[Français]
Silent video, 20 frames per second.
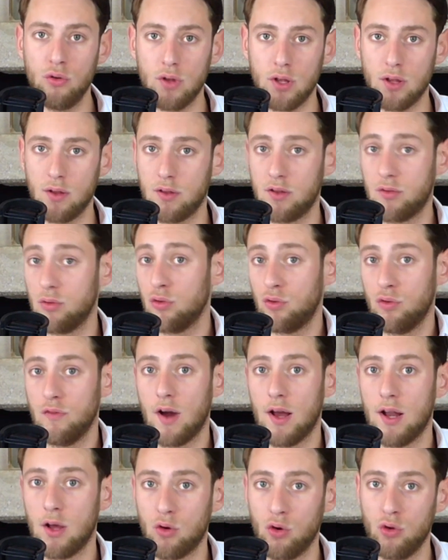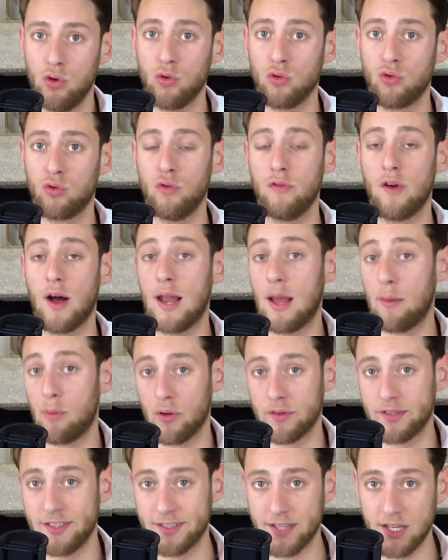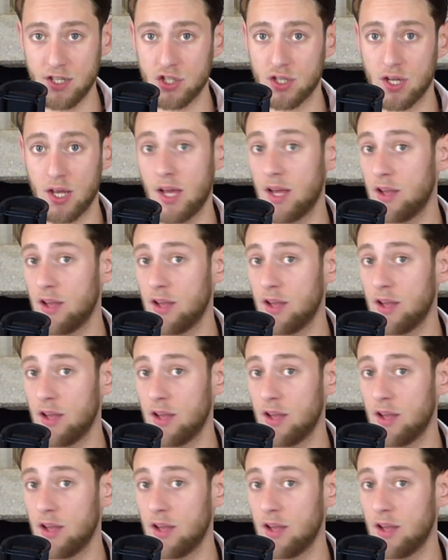Et si on s'ouvre à l'inconnu, on s'ouvre à l'apprentissage.